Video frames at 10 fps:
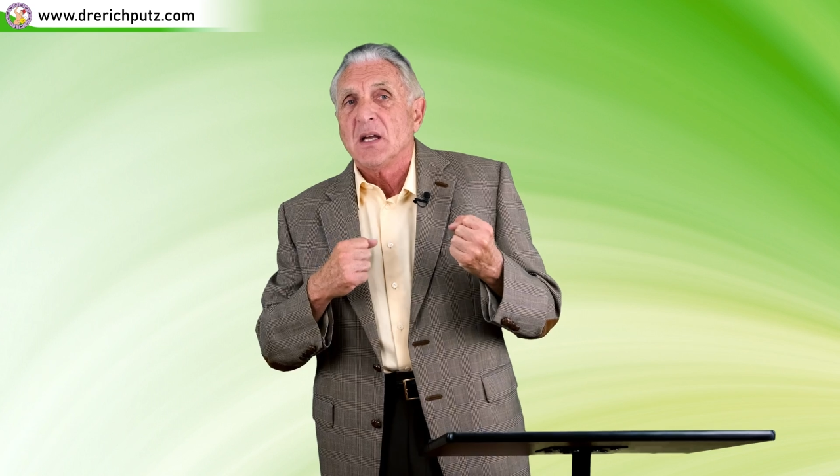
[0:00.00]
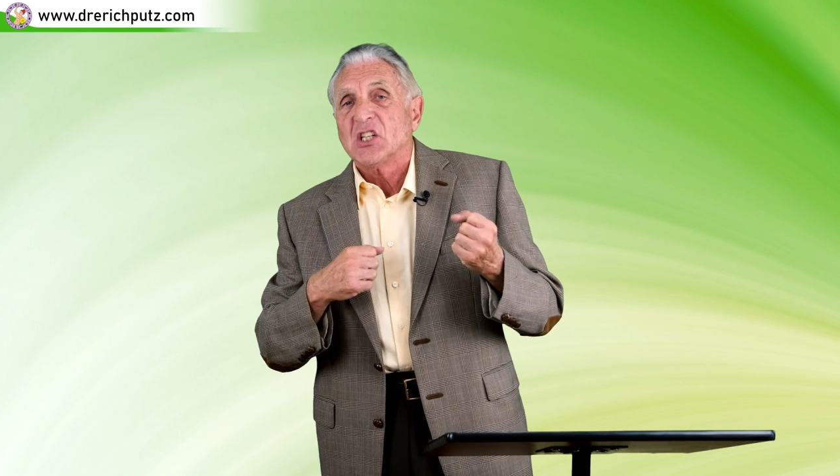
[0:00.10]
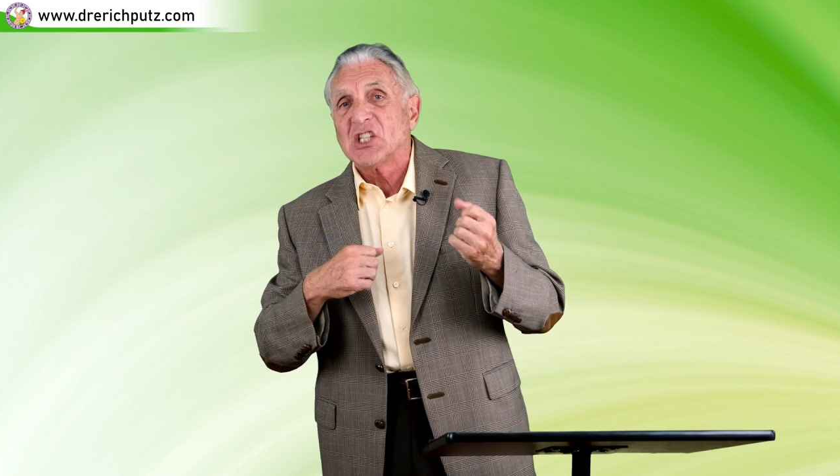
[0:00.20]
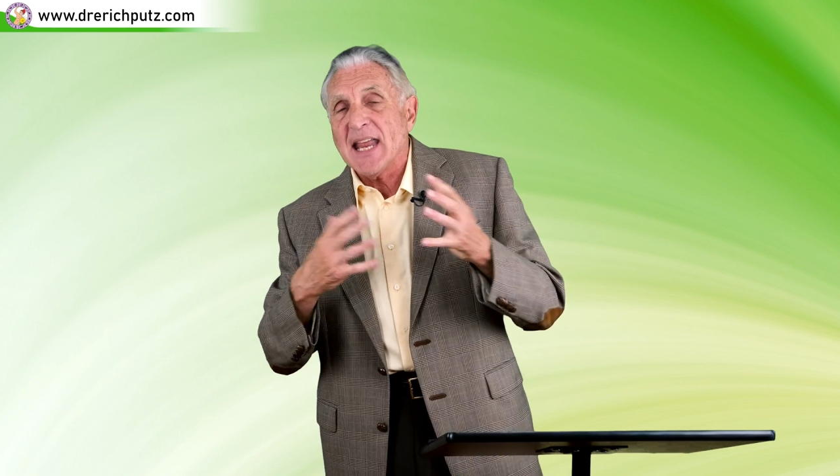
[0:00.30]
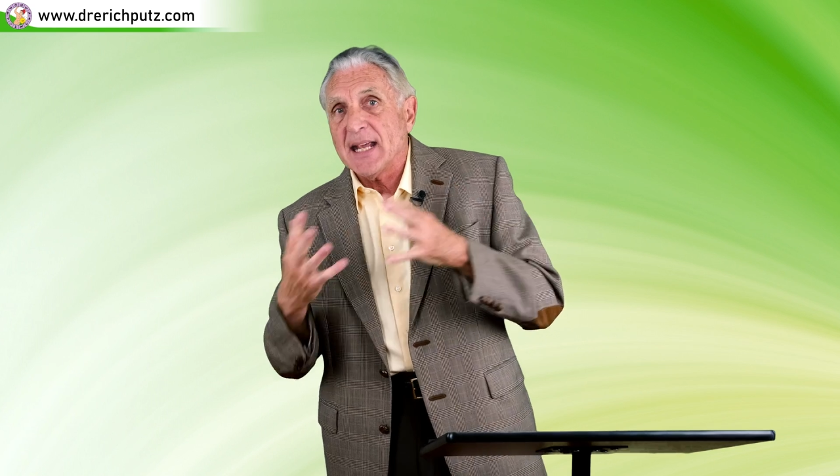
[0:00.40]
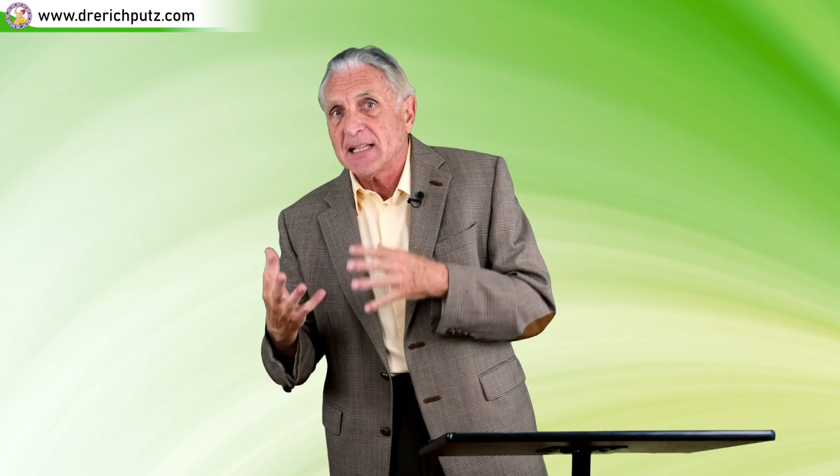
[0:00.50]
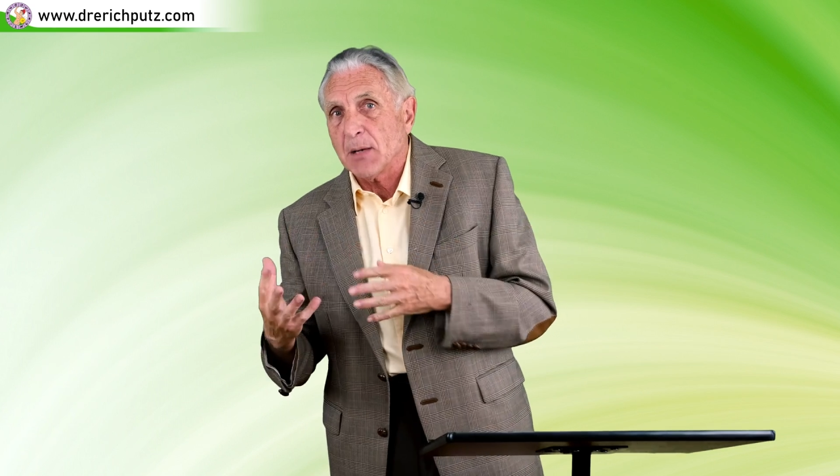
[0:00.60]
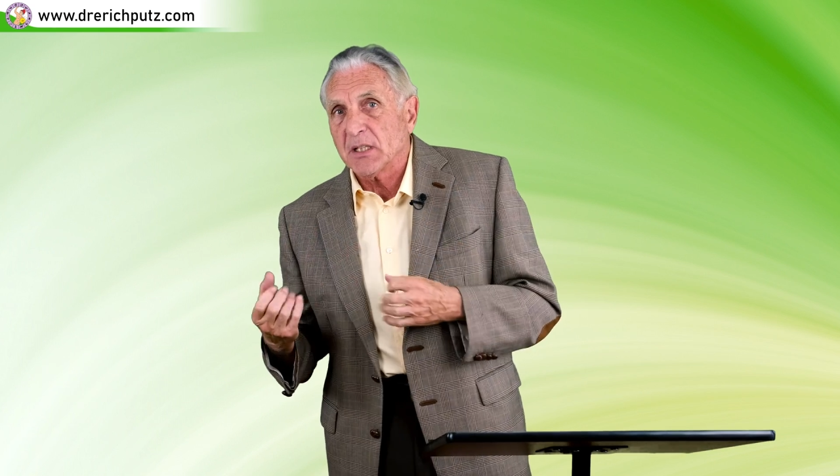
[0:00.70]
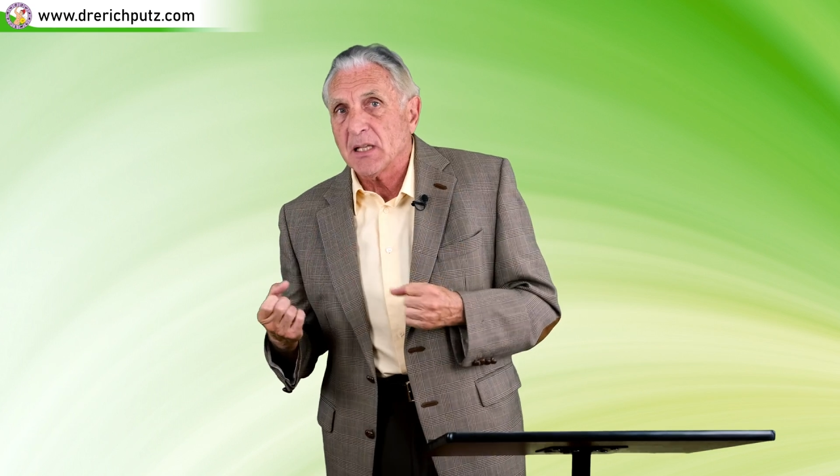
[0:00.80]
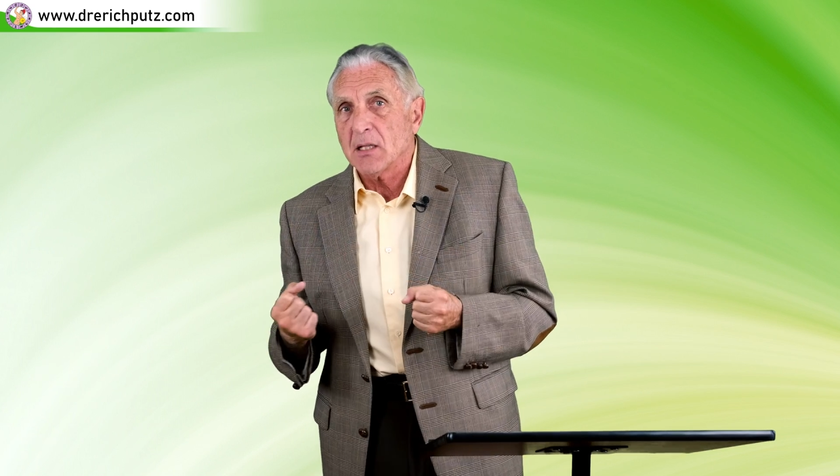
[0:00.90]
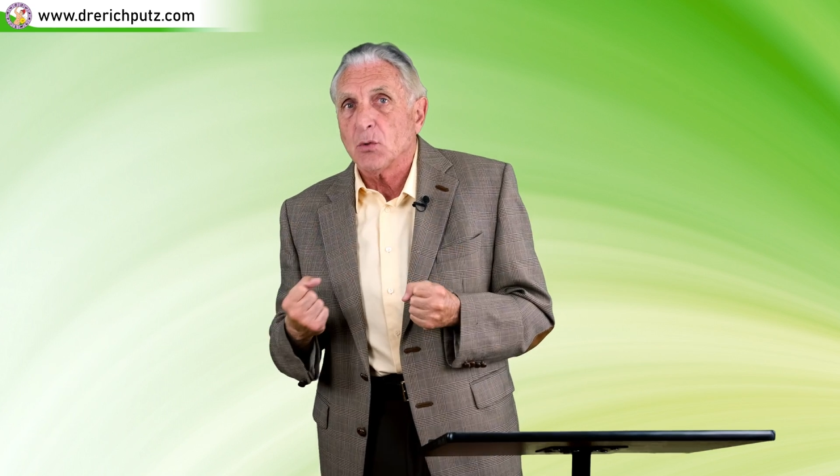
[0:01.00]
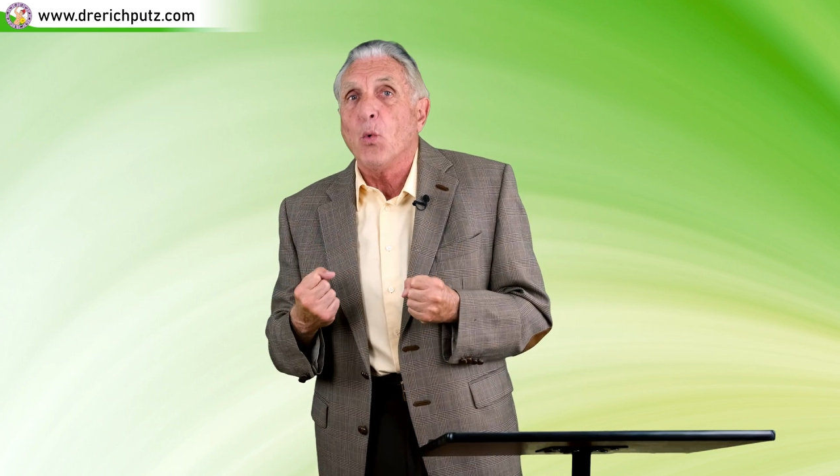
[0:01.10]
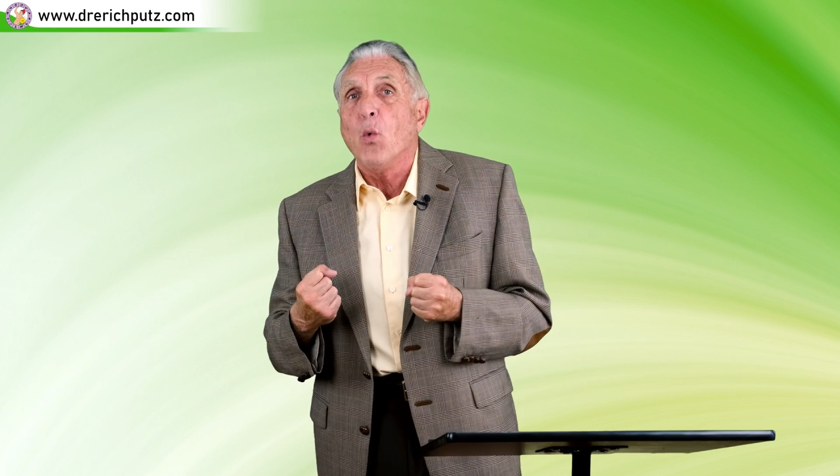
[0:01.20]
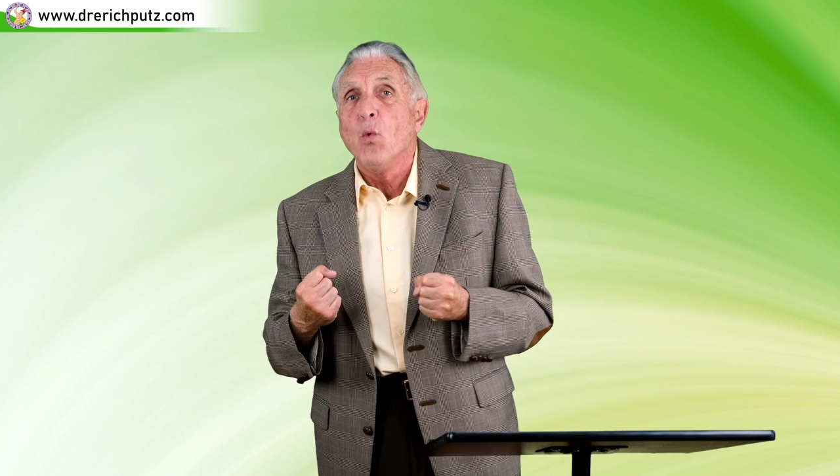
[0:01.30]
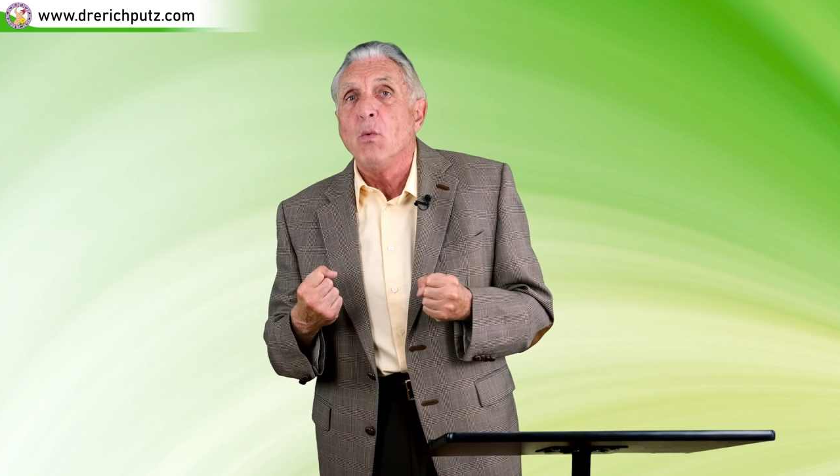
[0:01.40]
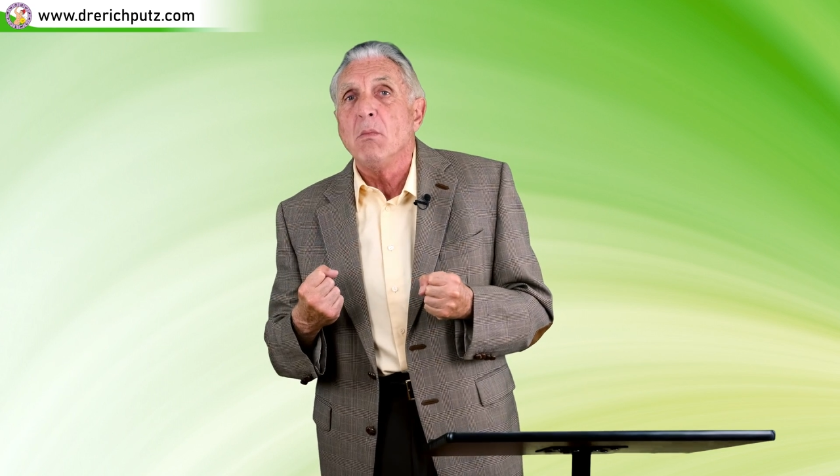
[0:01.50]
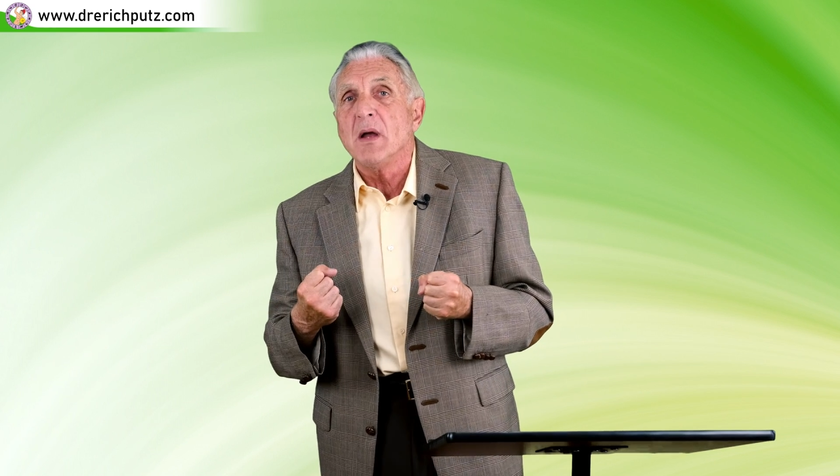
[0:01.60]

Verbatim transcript: schlägt aber dann um